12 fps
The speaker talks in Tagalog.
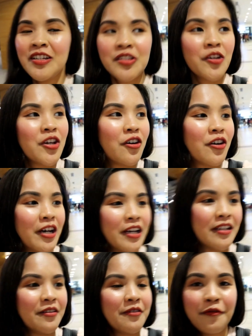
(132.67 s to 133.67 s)
So
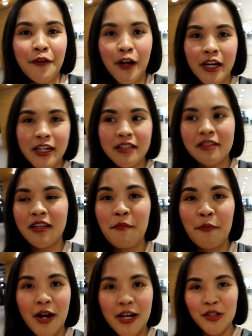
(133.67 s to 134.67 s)
yun, first
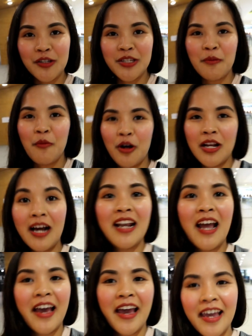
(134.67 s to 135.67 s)
impression sa mall, ang
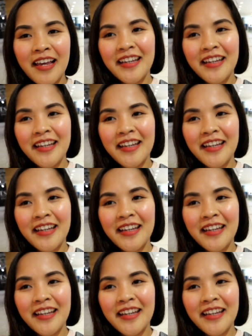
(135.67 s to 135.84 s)
laki.